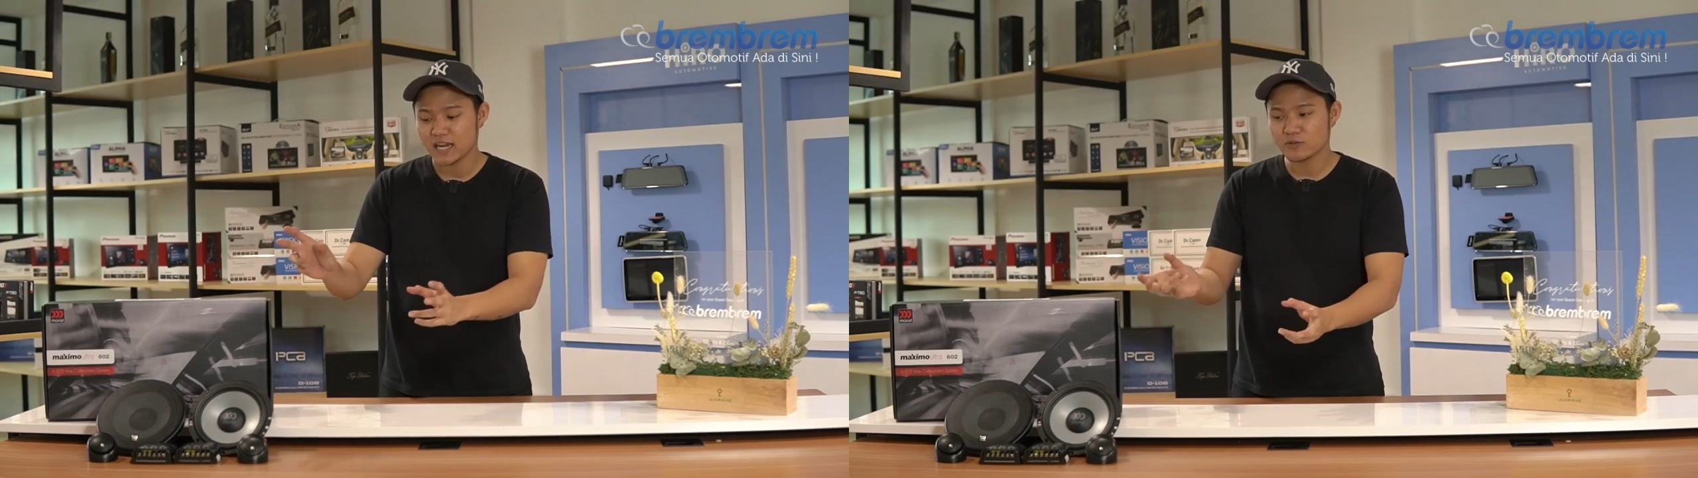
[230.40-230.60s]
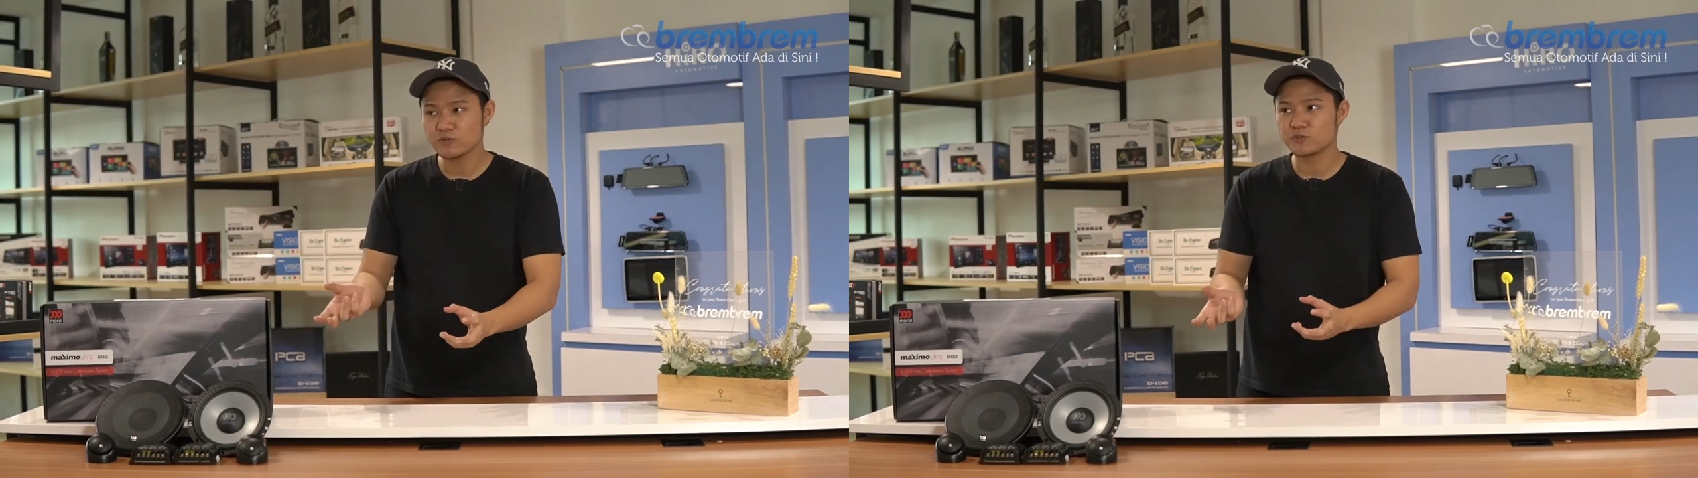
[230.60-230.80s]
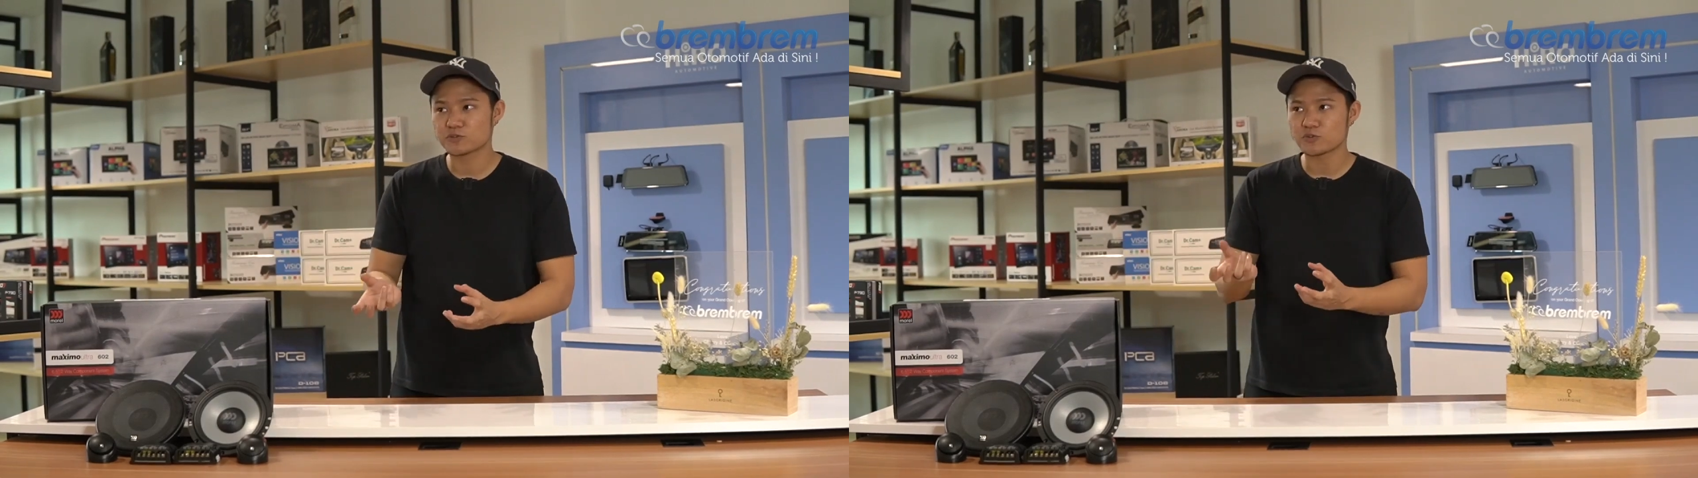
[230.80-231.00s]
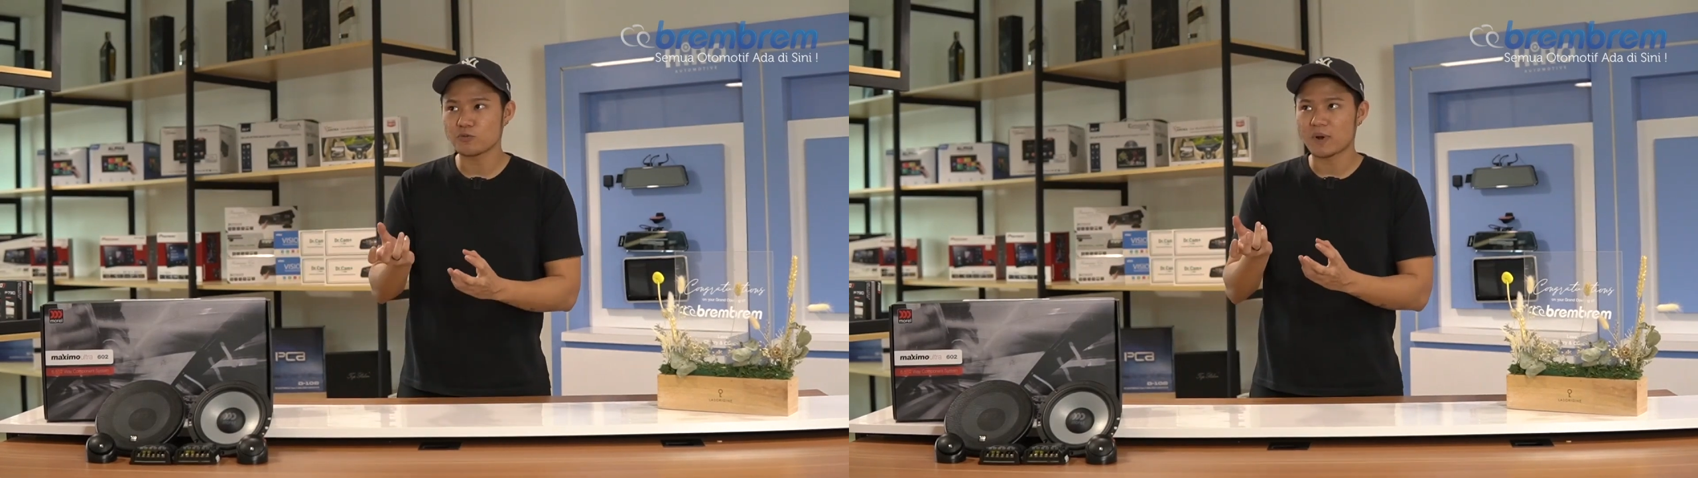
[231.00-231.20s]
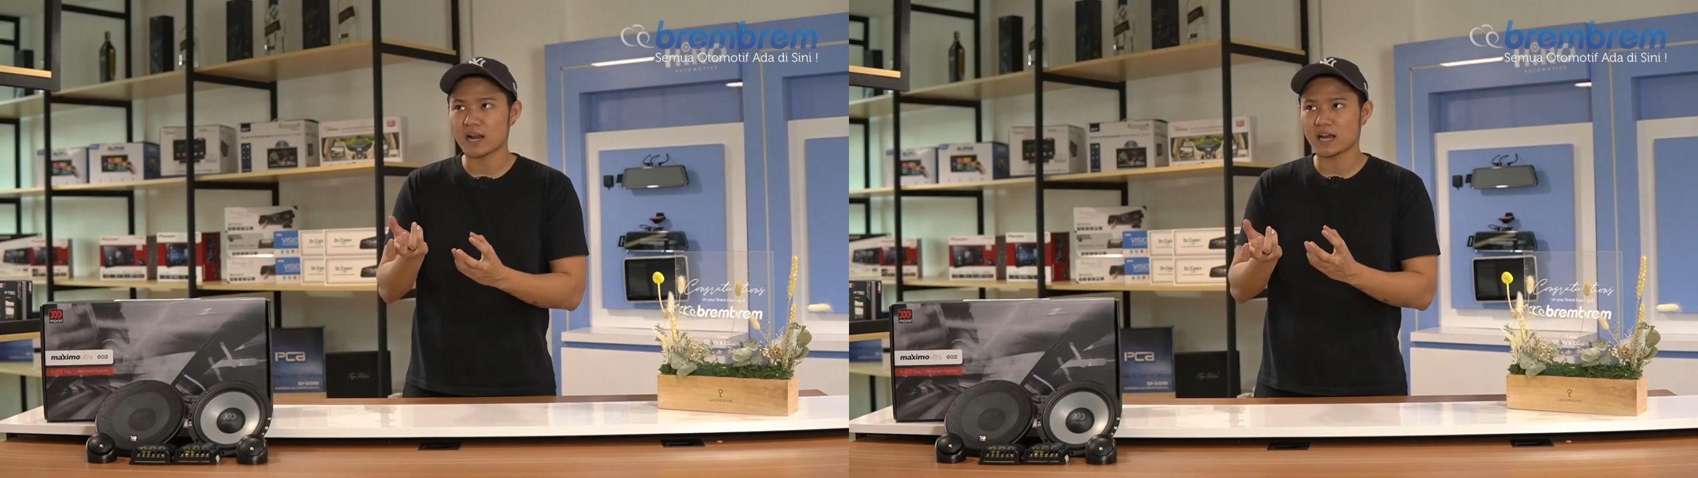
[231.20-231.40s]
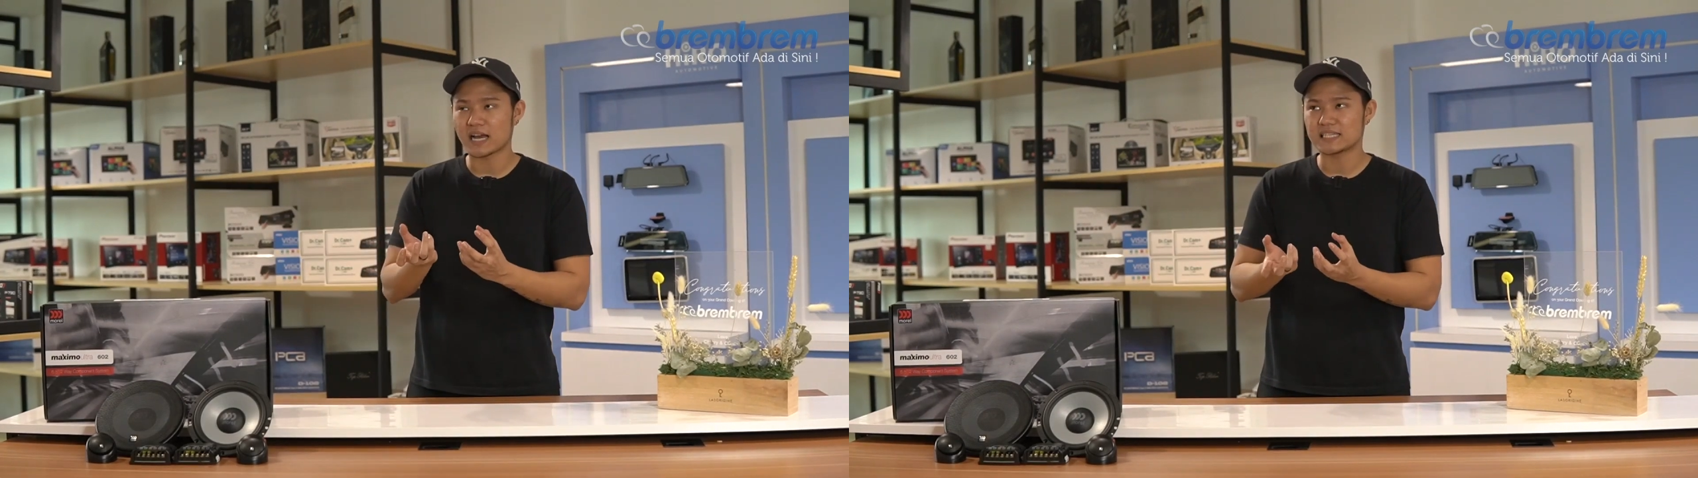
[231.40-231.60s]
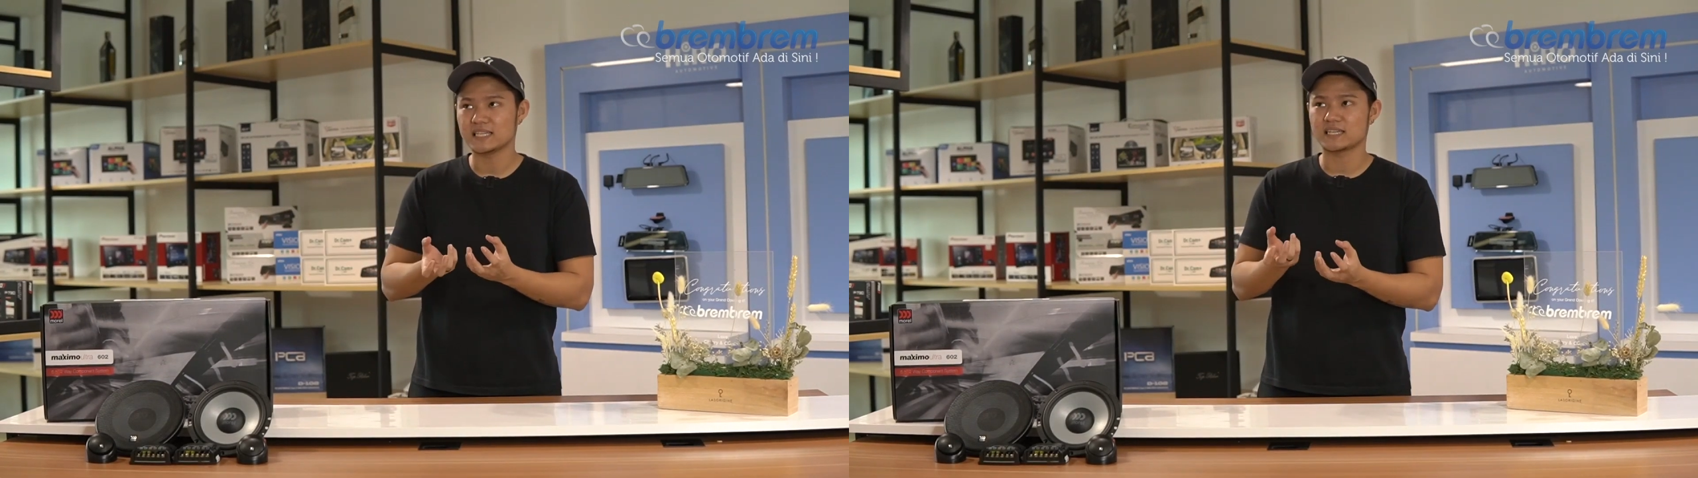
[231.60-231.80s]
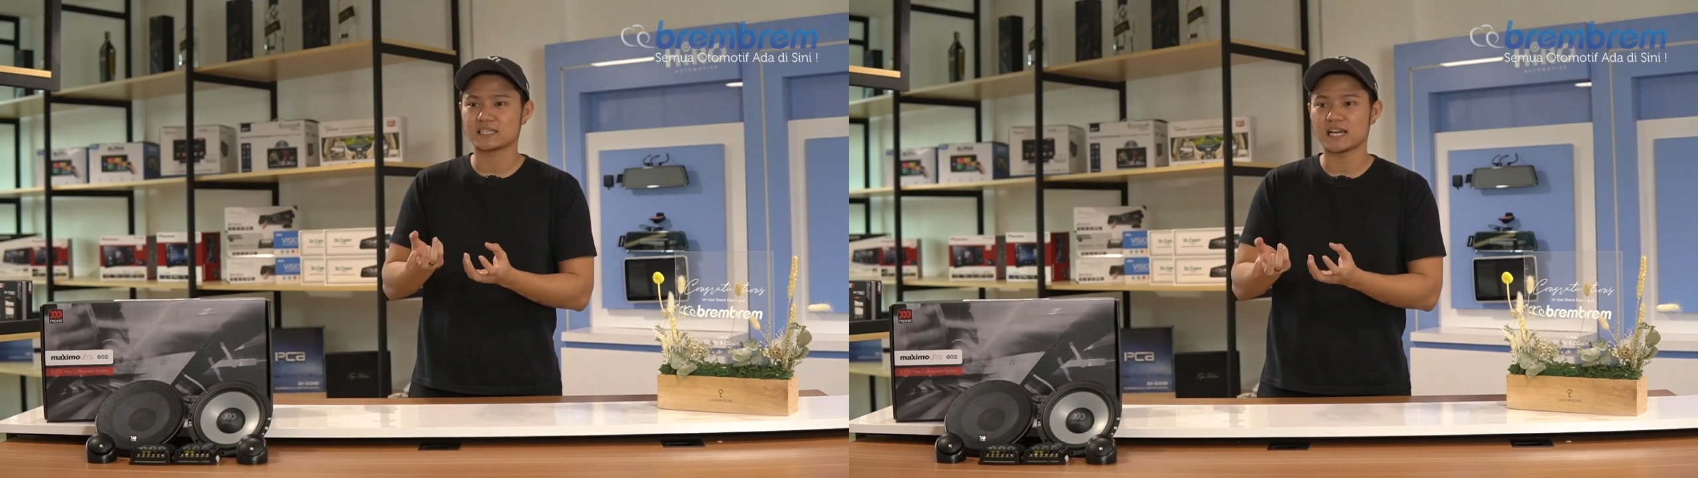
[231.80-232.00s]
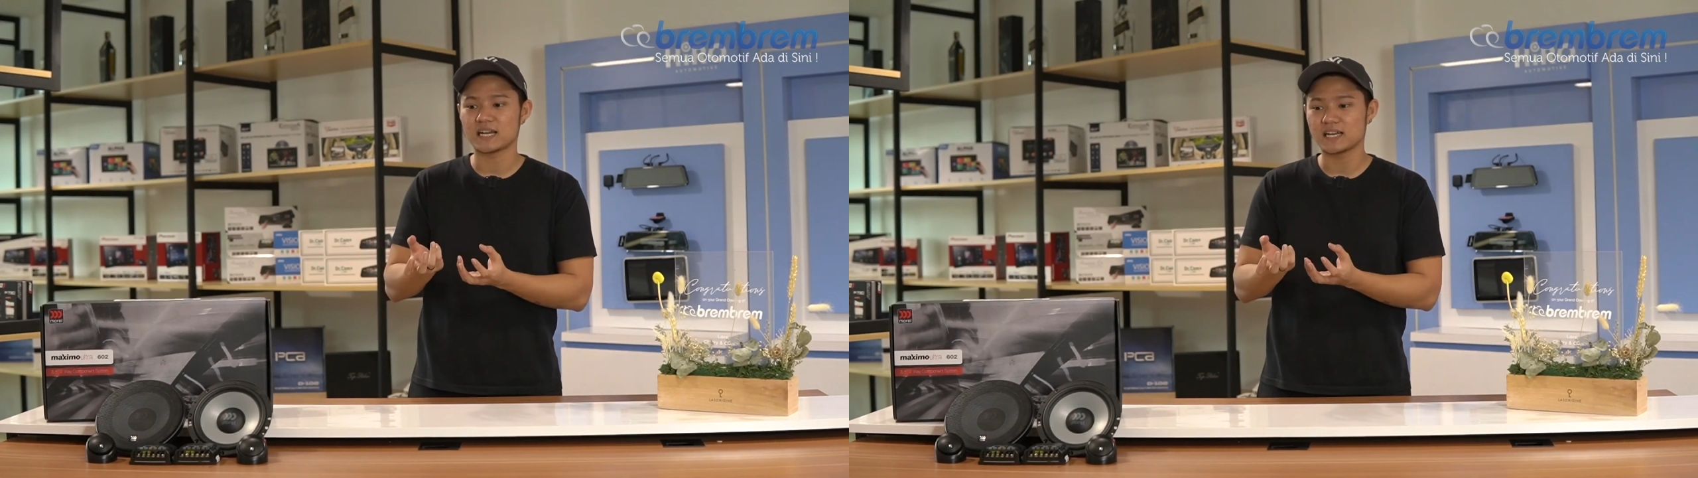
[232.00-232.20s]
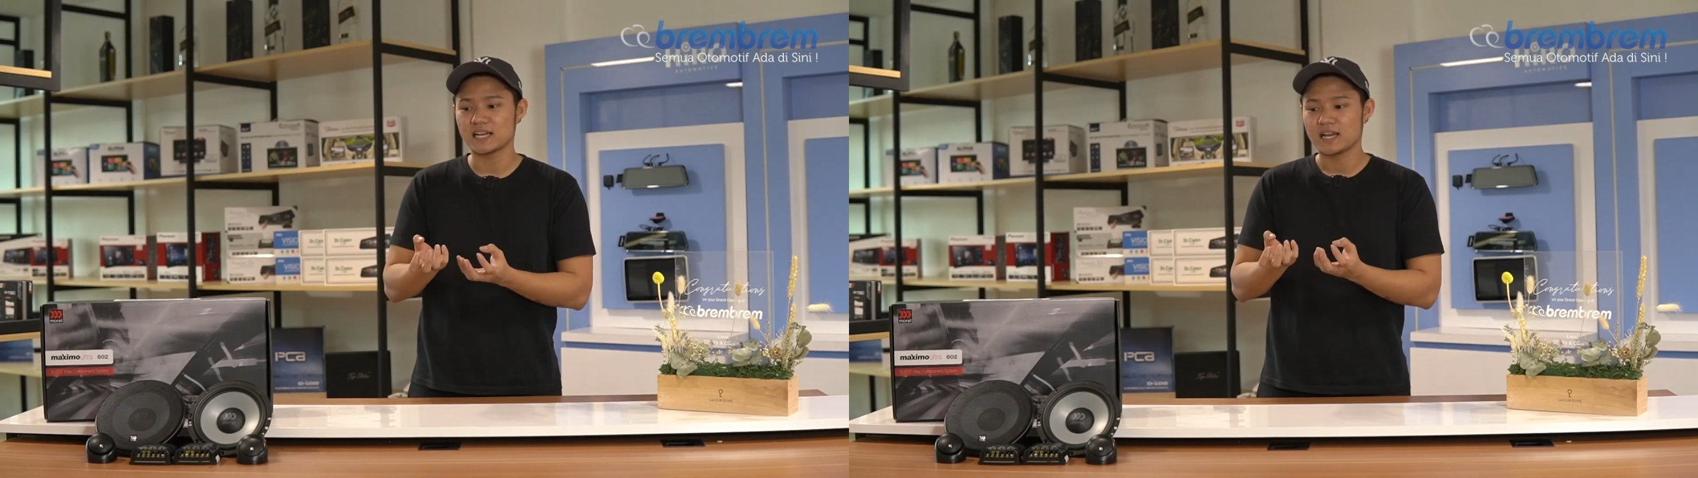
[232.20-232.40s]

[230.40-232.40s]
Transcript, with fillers: itu justru malah ngasih kesan